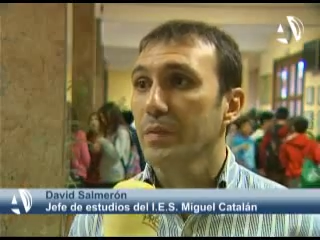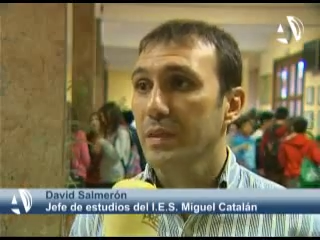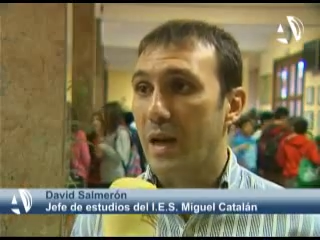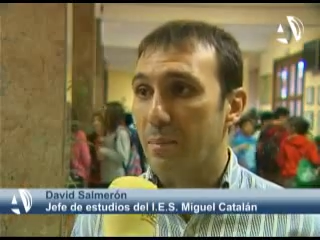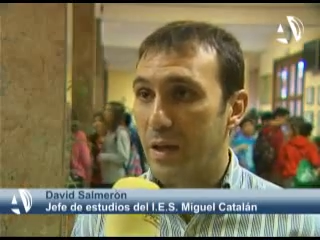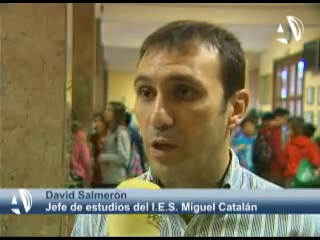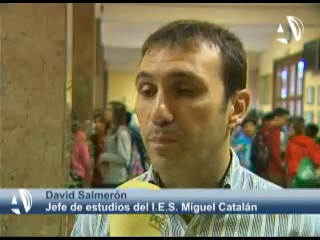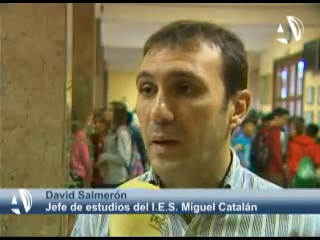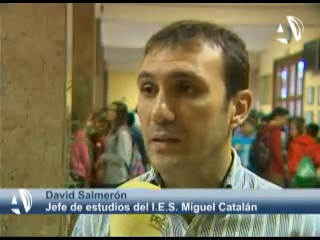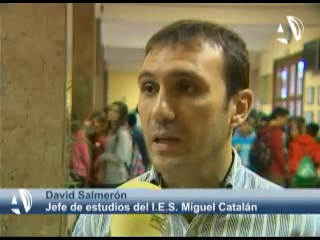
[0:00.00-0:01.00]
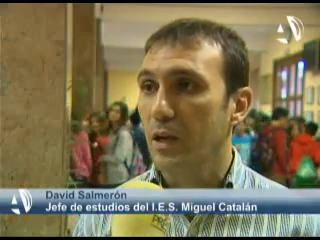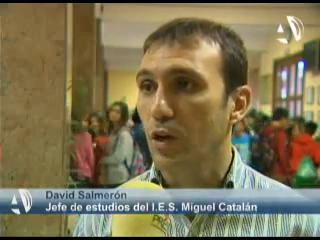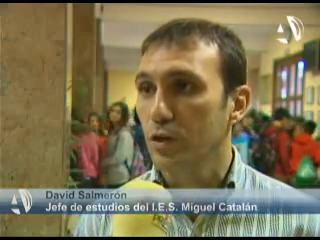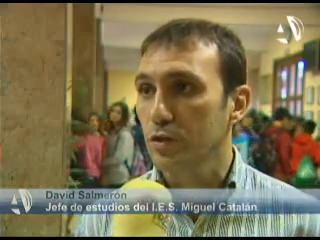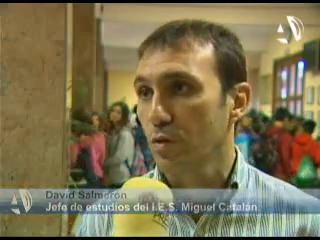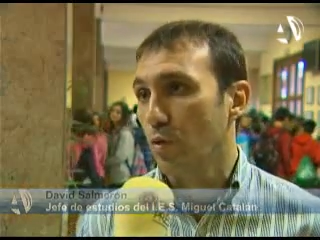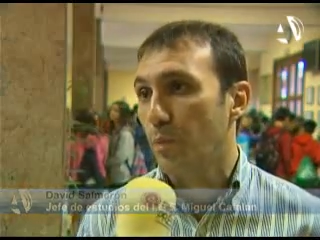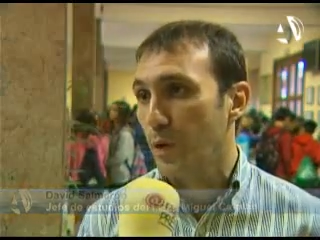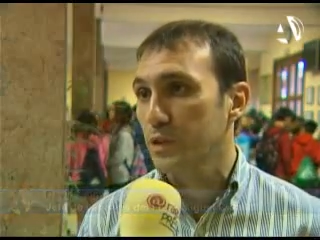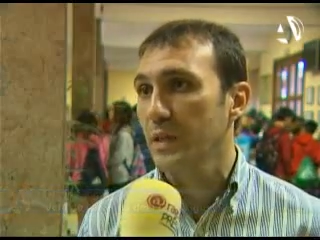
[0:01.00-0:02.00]
de la mayor parte de los
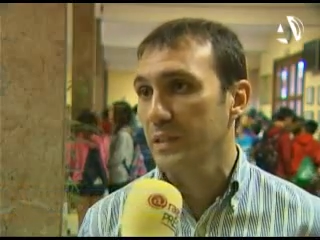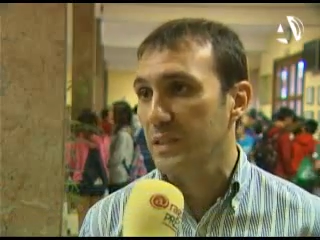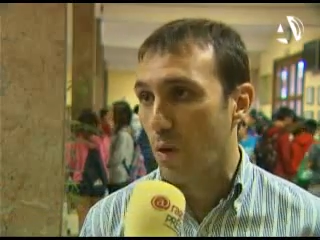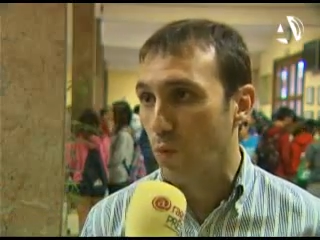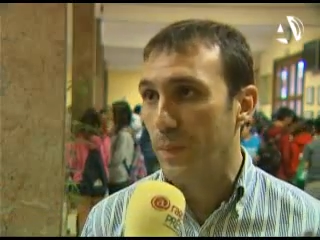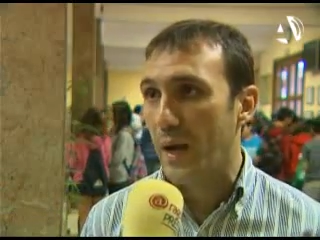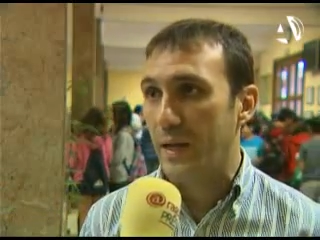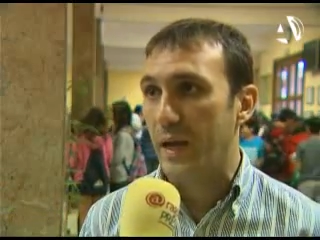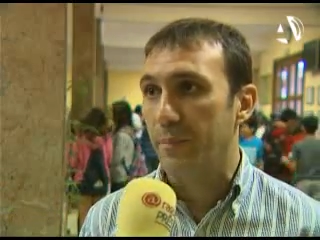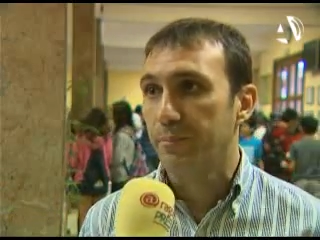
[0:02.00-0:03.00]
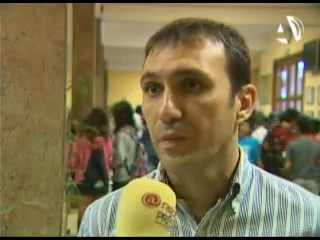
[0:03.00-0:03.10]
grupos de secundaria,